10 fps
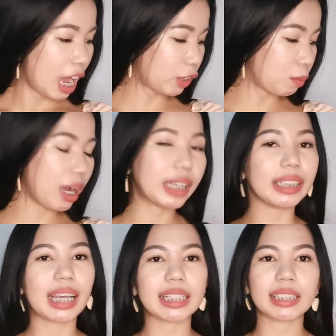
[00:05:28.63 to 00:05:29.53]
Ito
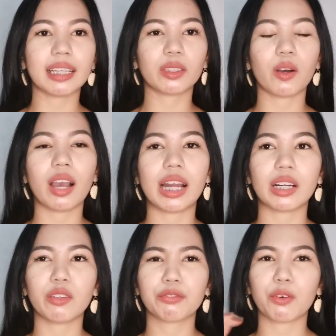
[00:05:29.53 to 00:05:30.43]
mga decants na to,
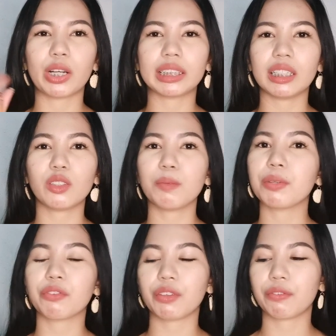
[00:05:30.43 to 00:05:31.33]
around 40 to
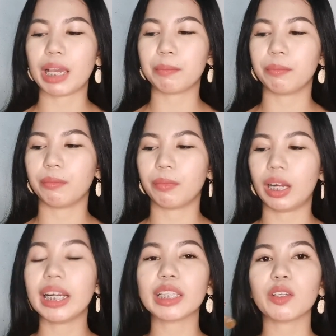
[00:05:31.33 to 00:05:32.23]
55
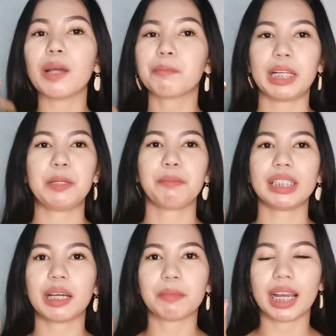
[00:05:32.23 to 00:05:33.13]
or ito lang pala yung
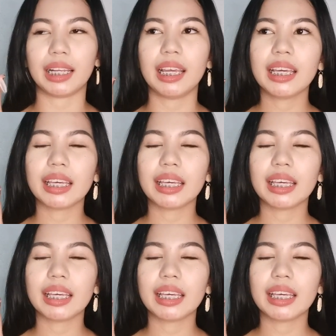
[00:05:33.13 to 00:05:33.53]
pinakamahal,